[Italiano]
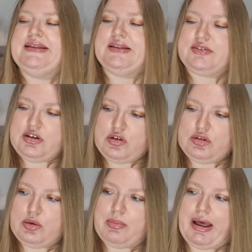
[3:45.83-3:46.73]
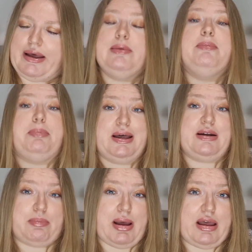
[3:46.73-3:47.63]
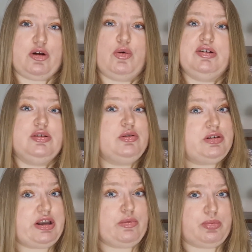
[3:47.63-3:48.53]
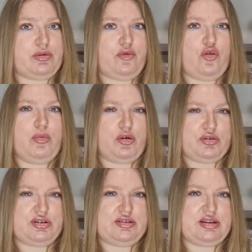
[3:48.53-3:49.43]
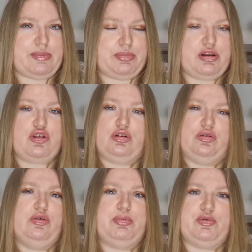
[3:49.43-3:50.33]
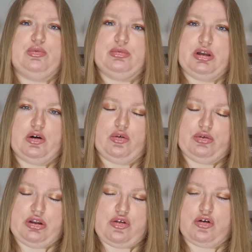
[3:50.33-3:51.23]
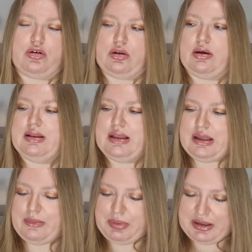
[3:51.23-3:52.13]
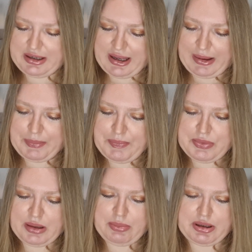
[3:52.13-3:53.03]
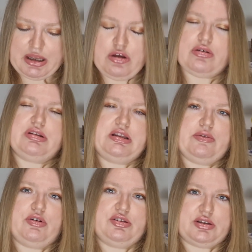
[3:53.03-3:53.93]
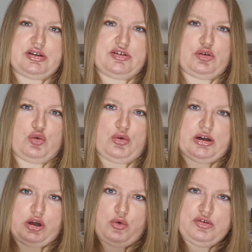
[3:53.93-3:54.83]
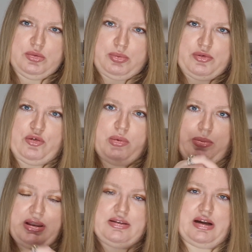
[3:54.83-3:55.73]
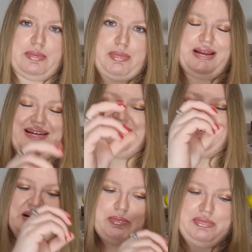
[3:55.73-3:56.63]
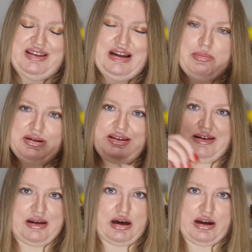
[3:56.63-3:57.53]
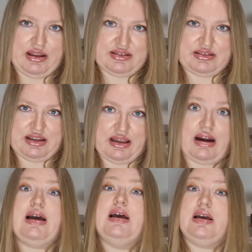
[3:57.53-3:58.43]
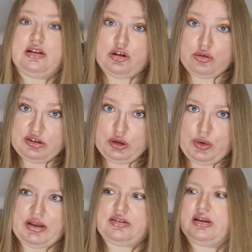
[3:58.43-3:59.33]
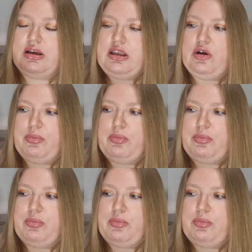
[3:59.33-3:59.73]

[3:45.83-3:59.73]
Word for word: Secondo me, per me, questo non è un profumo così semplice, non è un profumo da ogni giorno. Perché? Perché io devo essere sicura che questo profumo mi andrà bene da, dalla mattina alla sera. Di conseguenza io